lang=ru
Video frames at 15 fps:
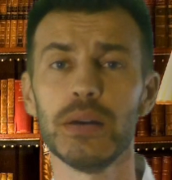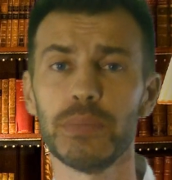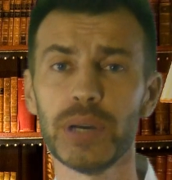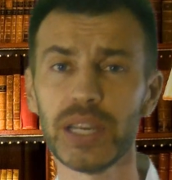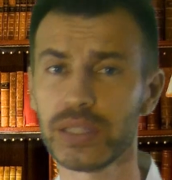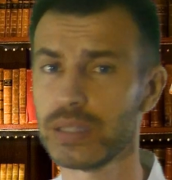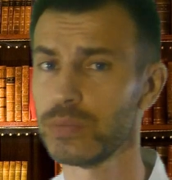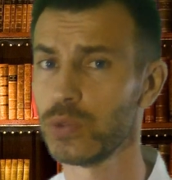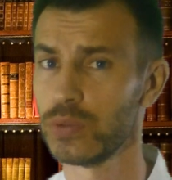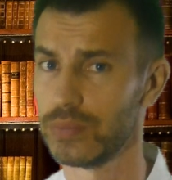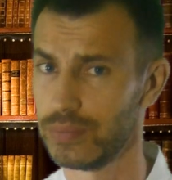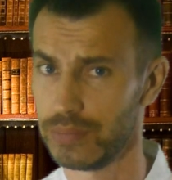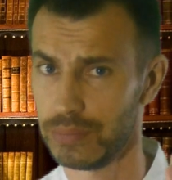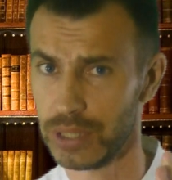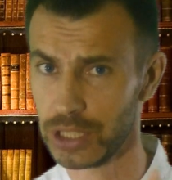
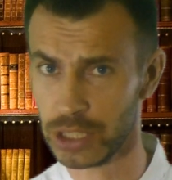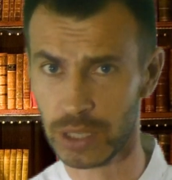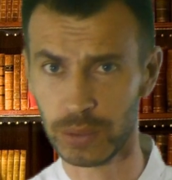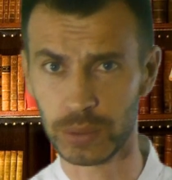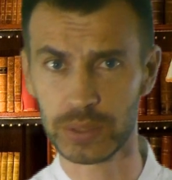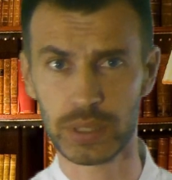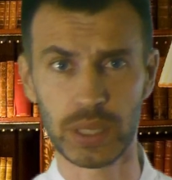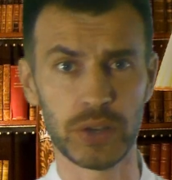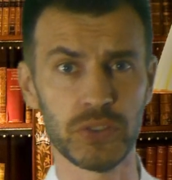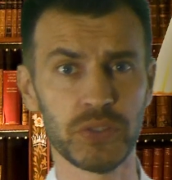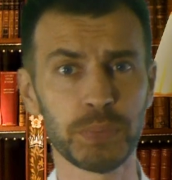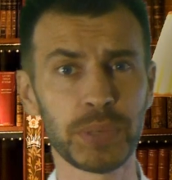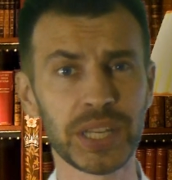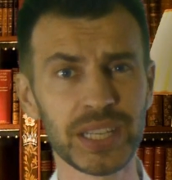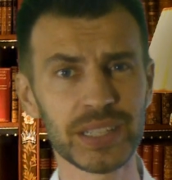Поэтому, пожалуйста,
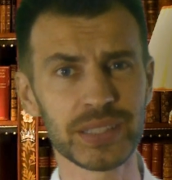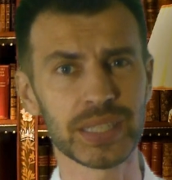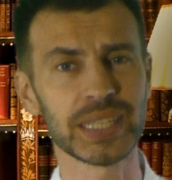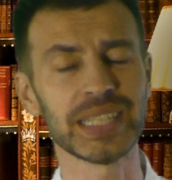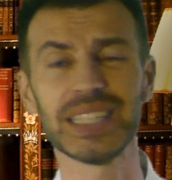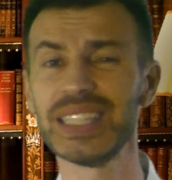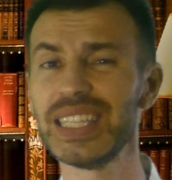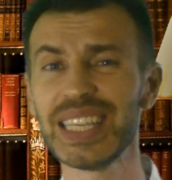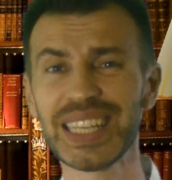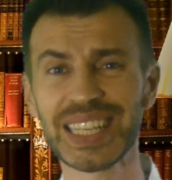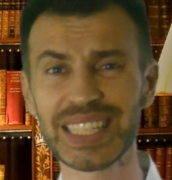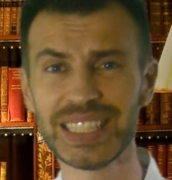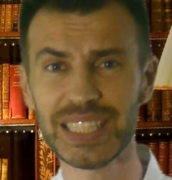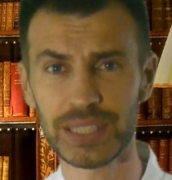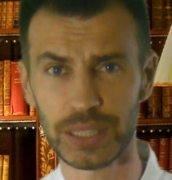впредь не
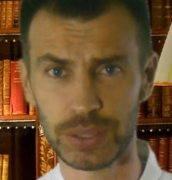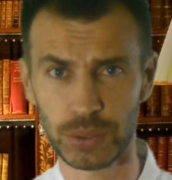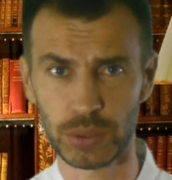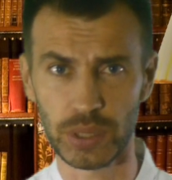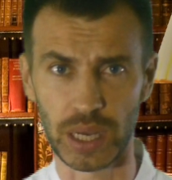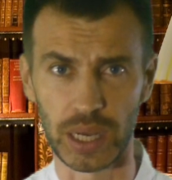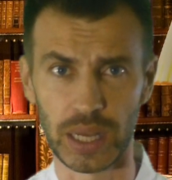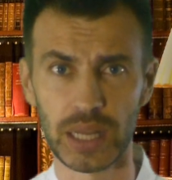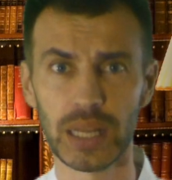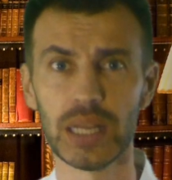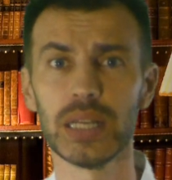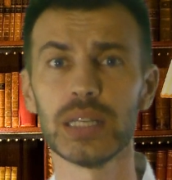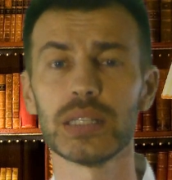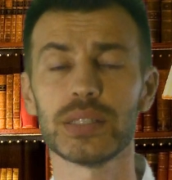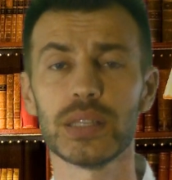ходите сюда.
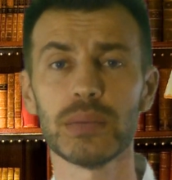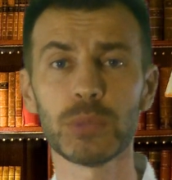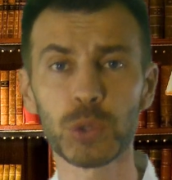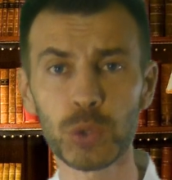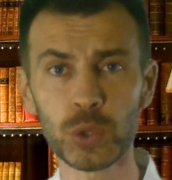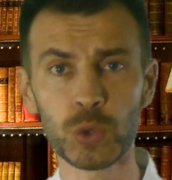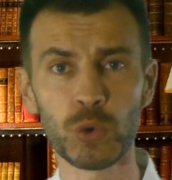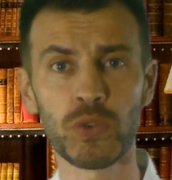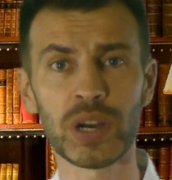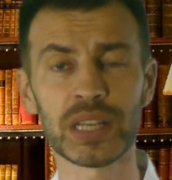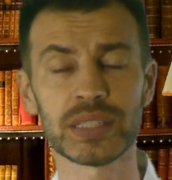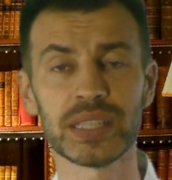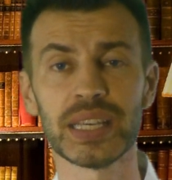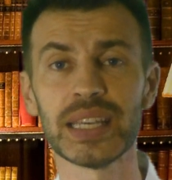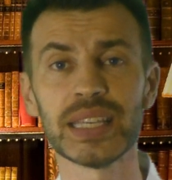Со мной у
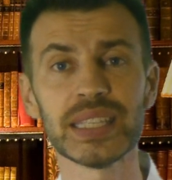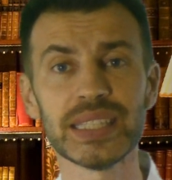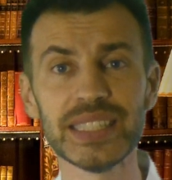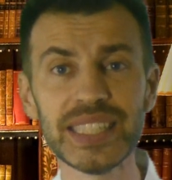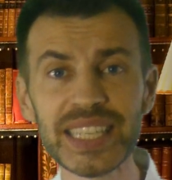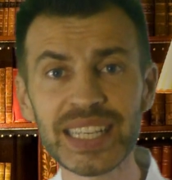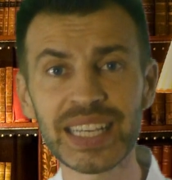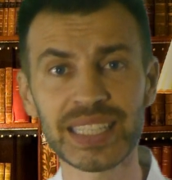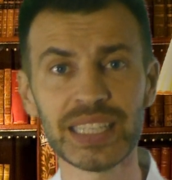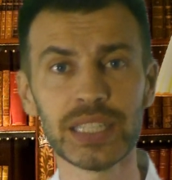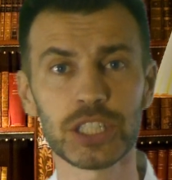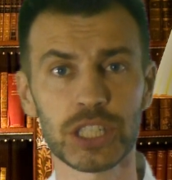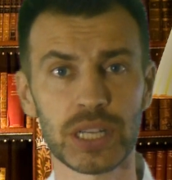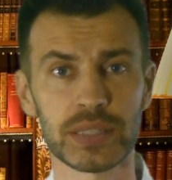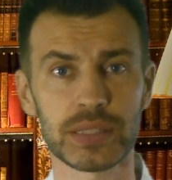вас
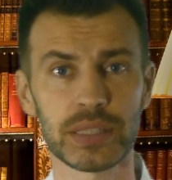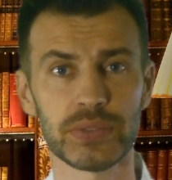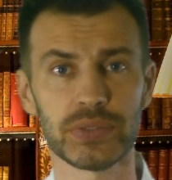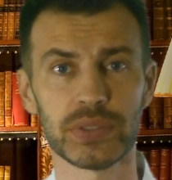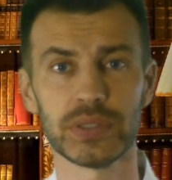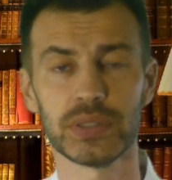никаких шансов.